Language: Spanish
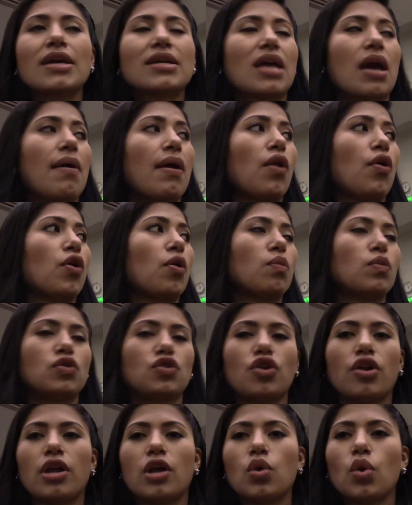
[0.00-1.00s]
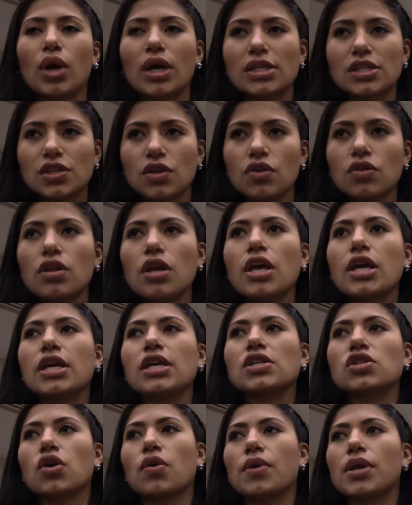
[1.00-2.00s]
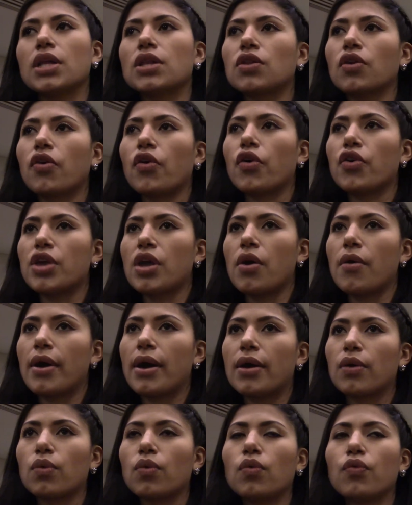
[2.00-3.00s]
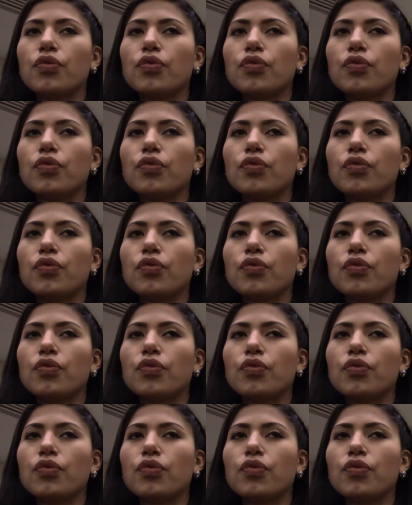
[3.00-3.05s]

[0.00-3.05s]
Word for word: que valoro mucho la educación y sobre todo llevar